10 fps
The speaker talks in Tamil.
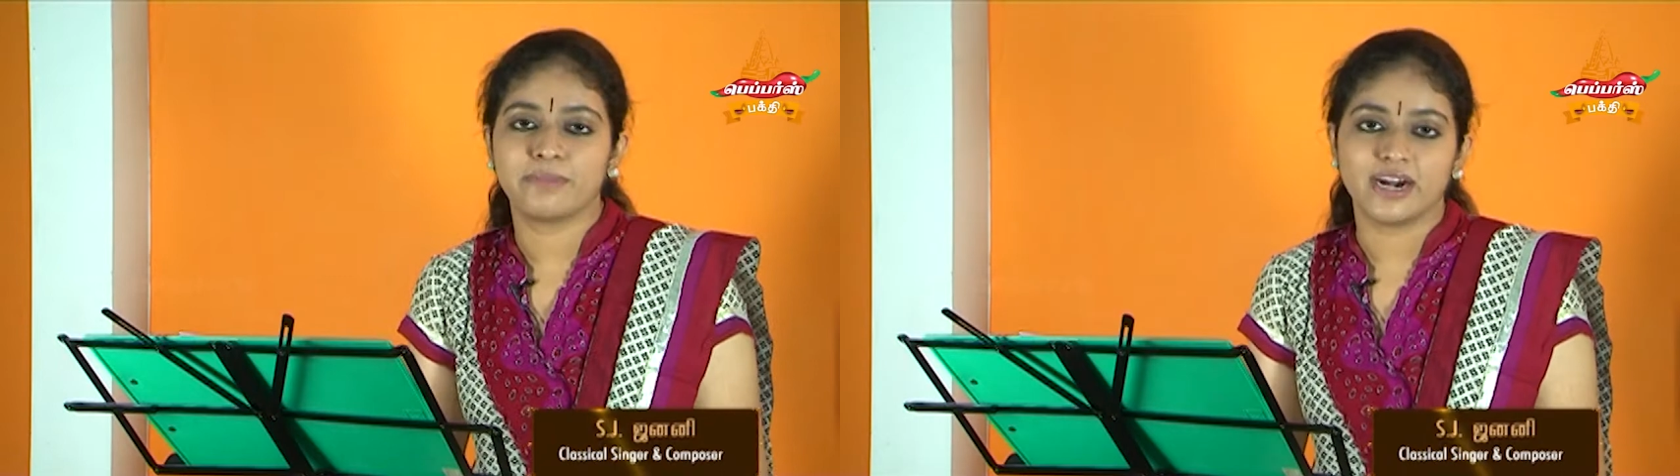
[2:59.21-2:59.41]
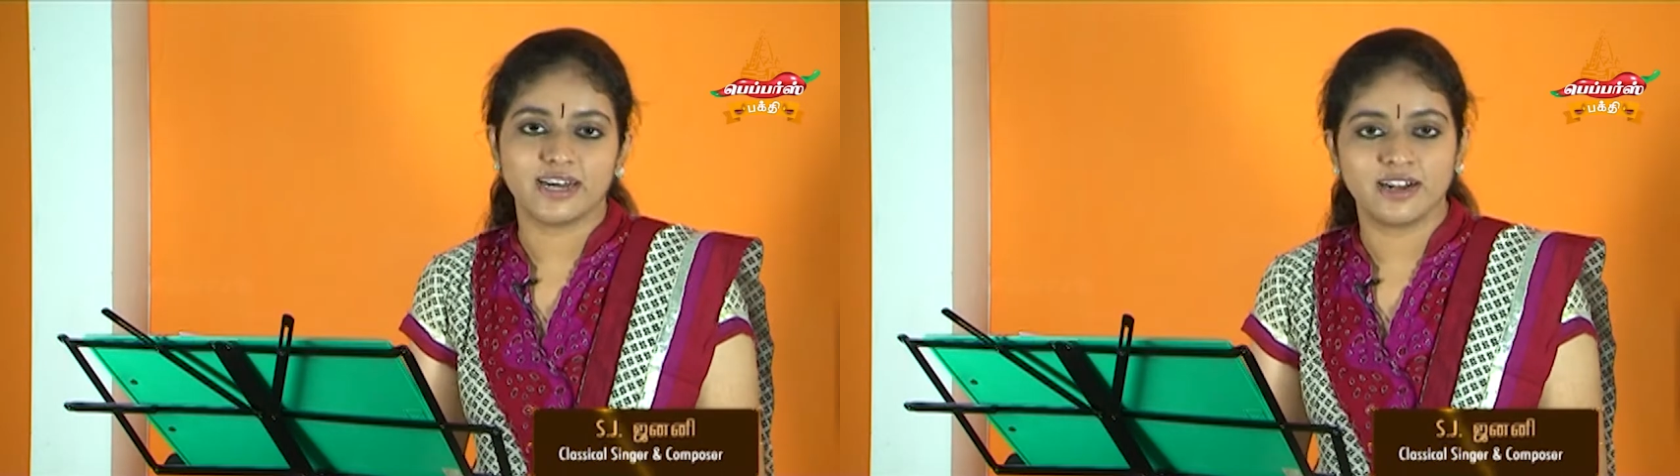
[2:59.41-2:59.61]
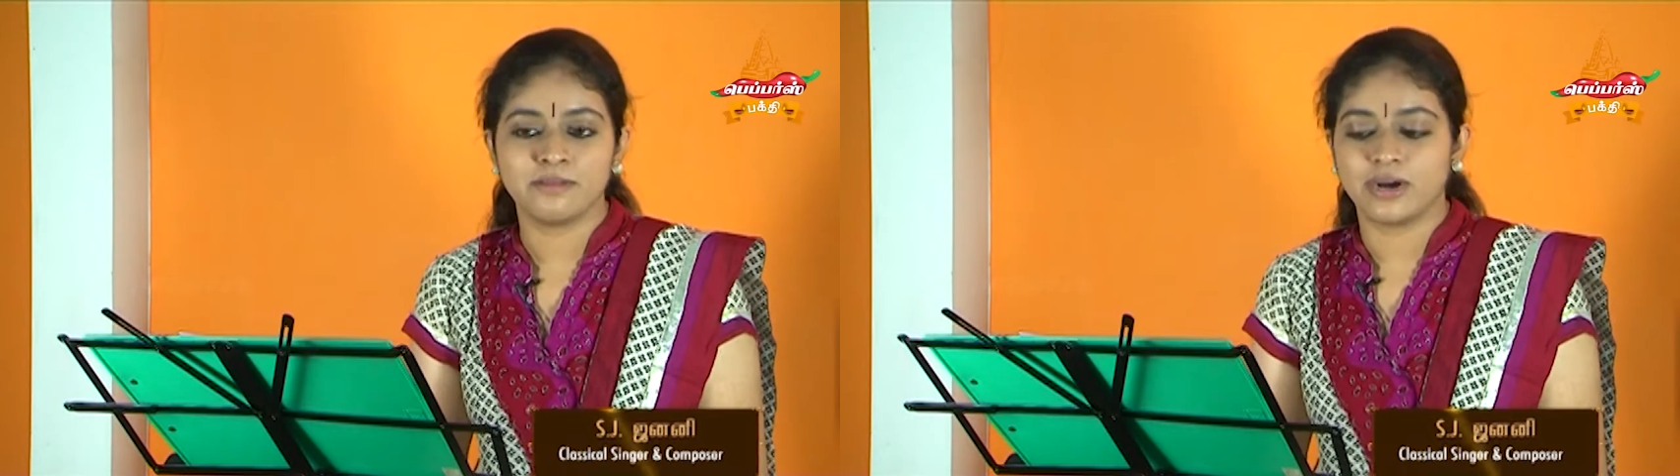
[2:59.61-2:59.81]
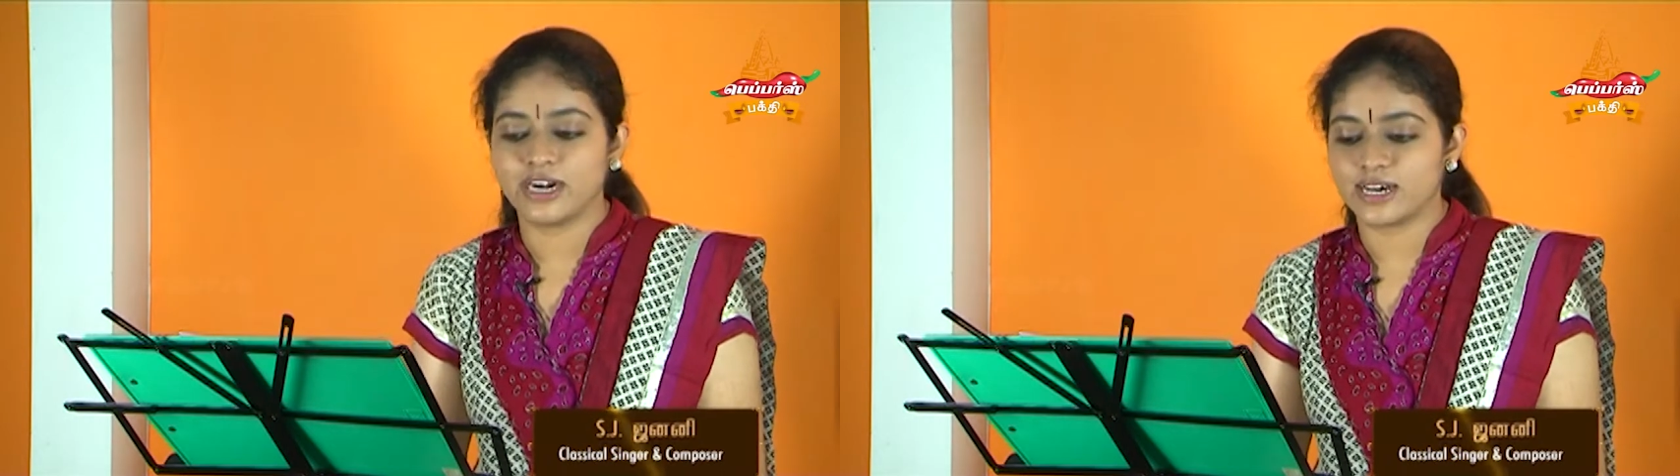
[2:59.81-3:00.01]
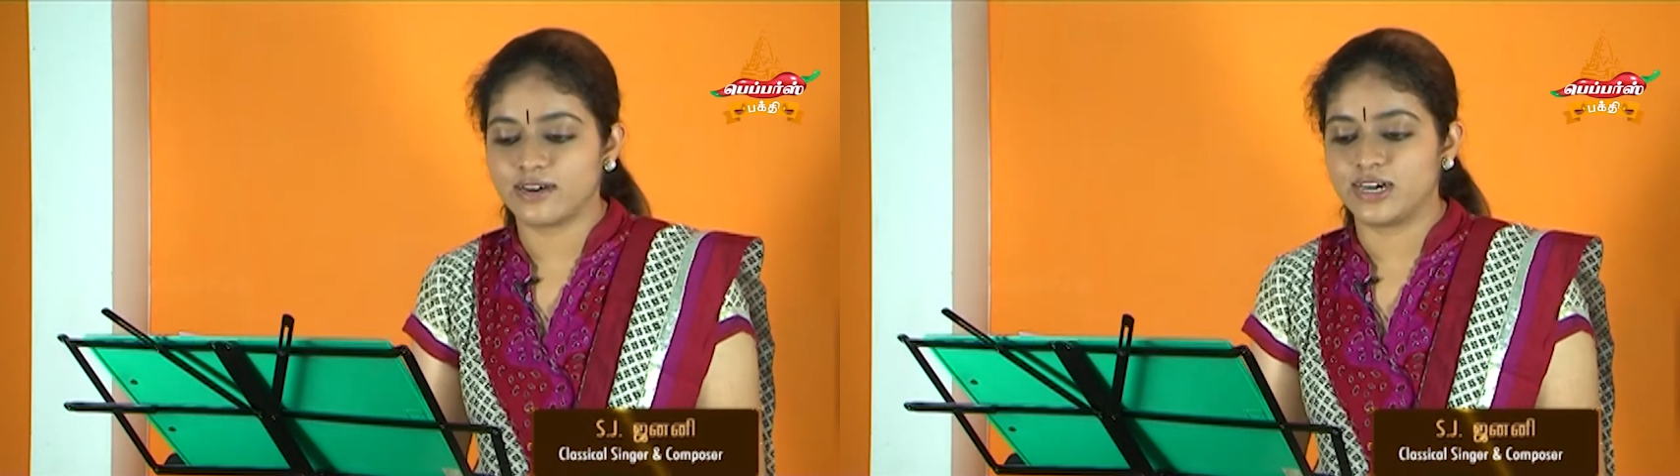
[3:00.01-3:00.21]
பாடலில்
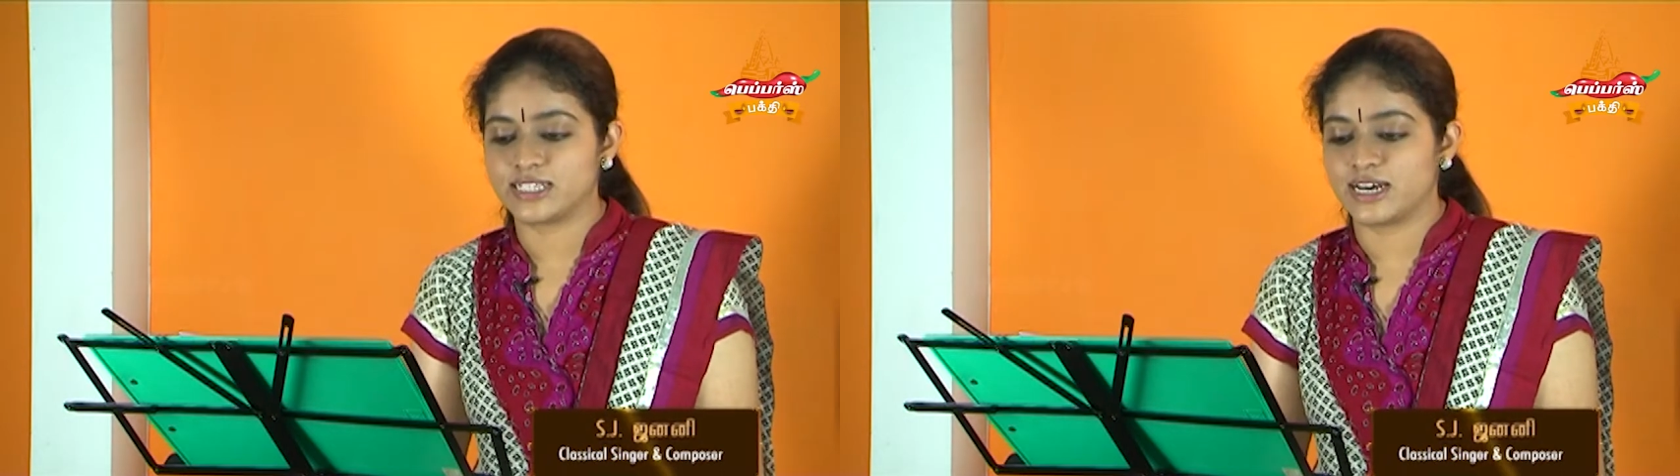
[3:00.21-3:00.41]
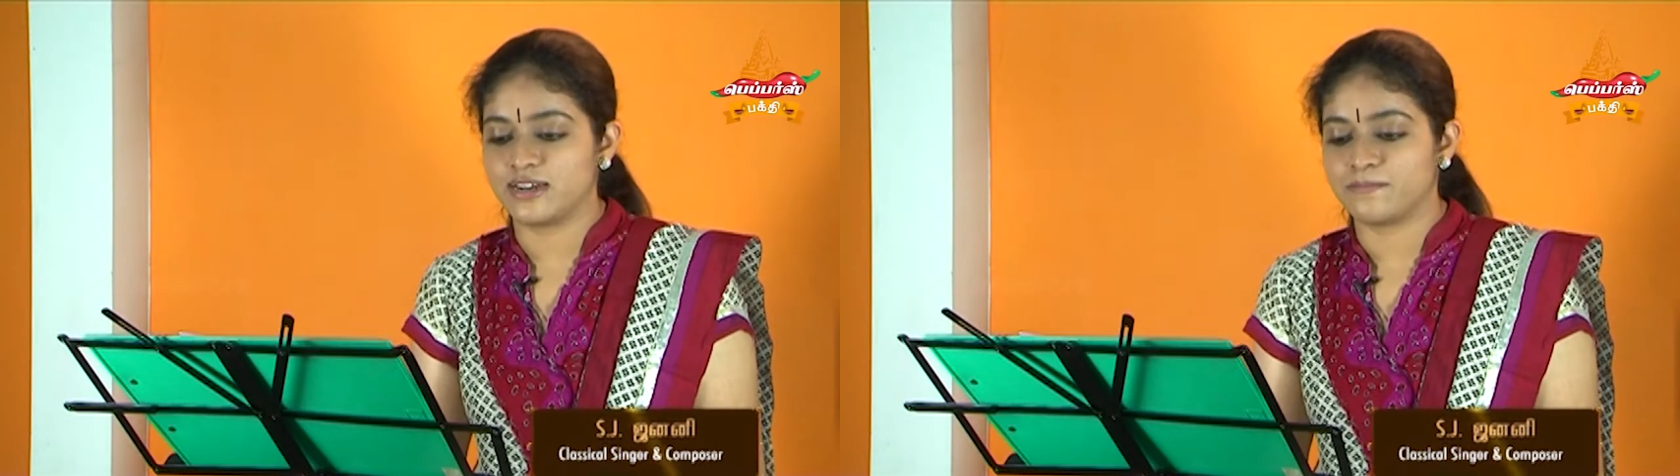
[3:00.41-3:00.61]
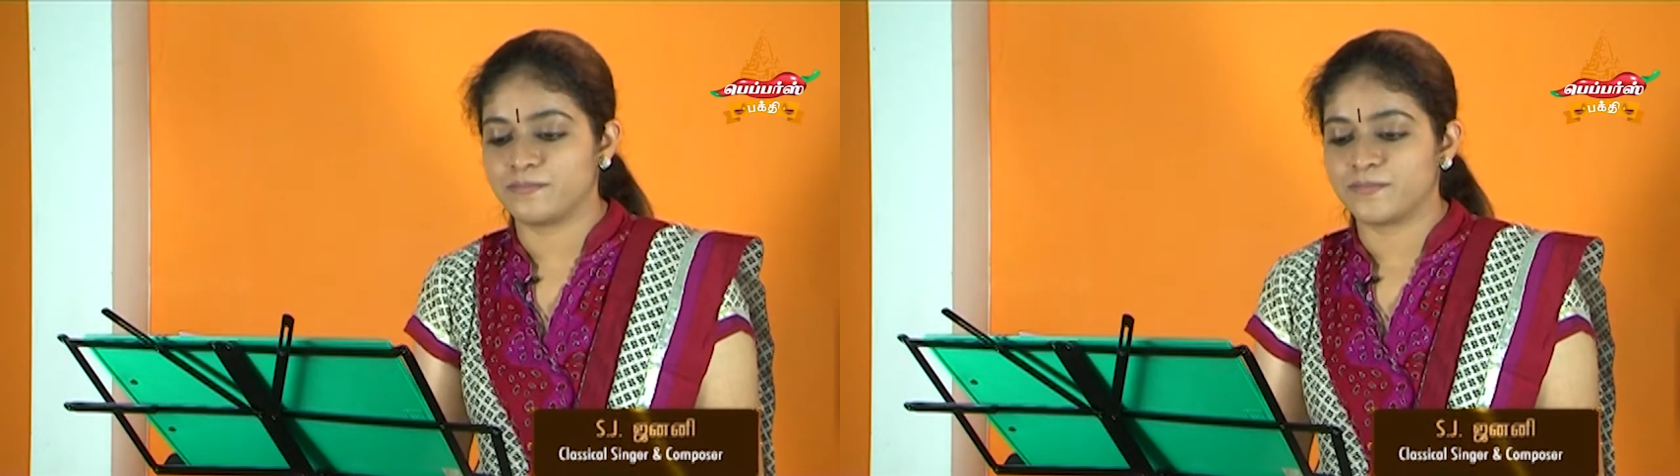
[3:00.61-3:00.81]
மாணிக்கவாசகர்